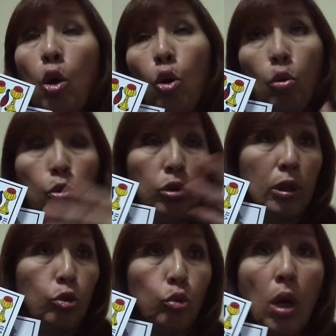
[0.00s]

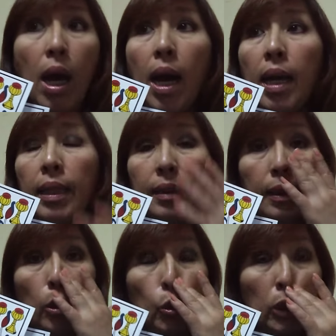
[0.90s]
homosexuales,
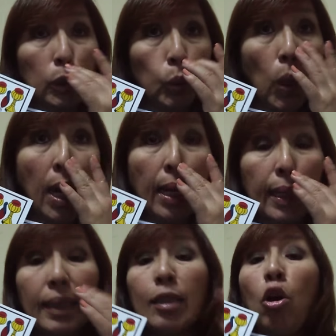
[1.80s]

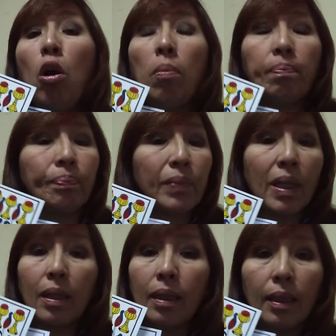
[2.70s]
heterosexuales, ¿cómo?
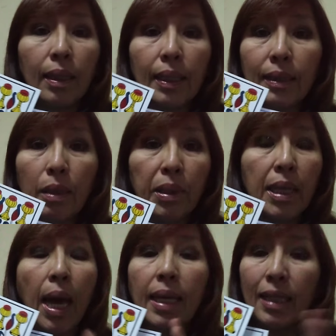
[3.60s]
En esta
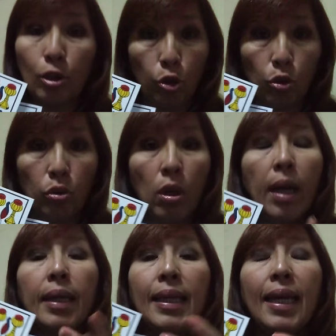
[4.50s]
vida hay de todo
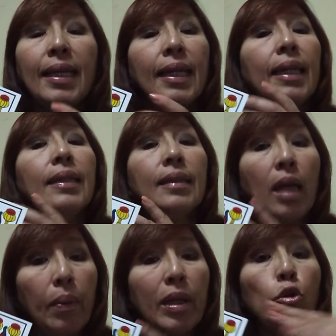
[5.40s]
y hay que
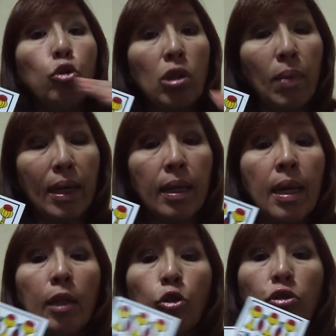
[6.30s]
saberlo llevar.
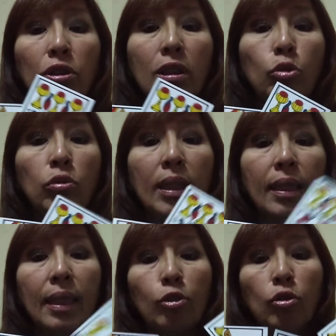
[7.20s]
Entonces, si es una
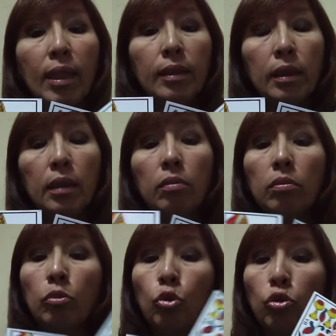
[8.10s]
relación así,
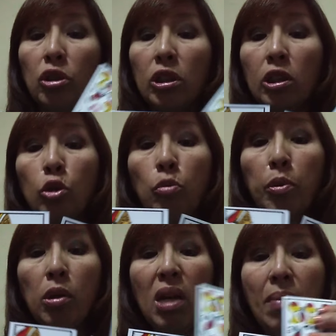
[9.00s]
no tiene ningún
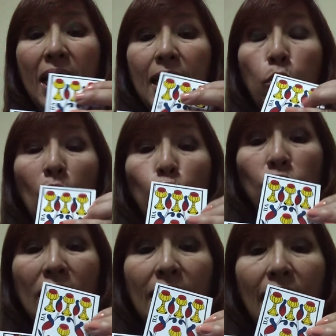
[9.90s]
problema y cuando
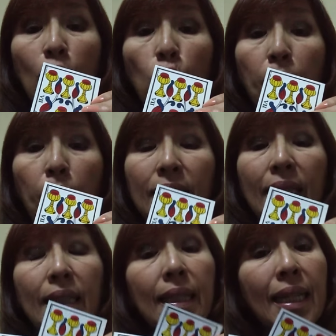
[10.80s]
salen las copas
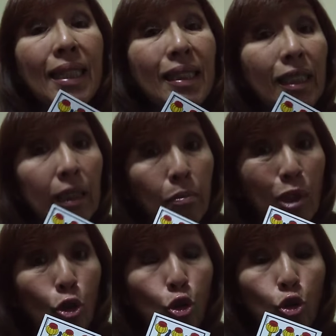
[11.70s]
indica
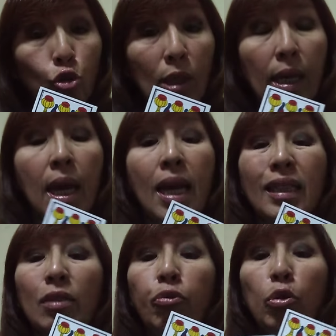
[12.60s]
sentimiento total.
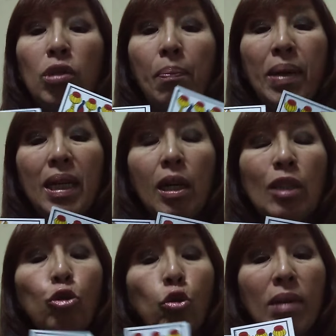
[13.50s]
Si fuera una pareja
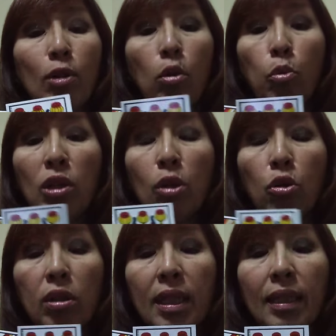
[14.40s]
normal, como muy
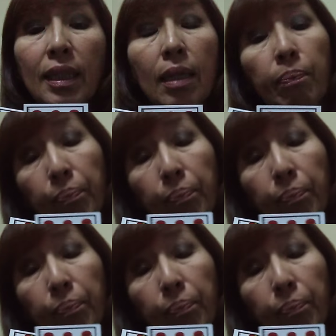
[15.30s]
corriente,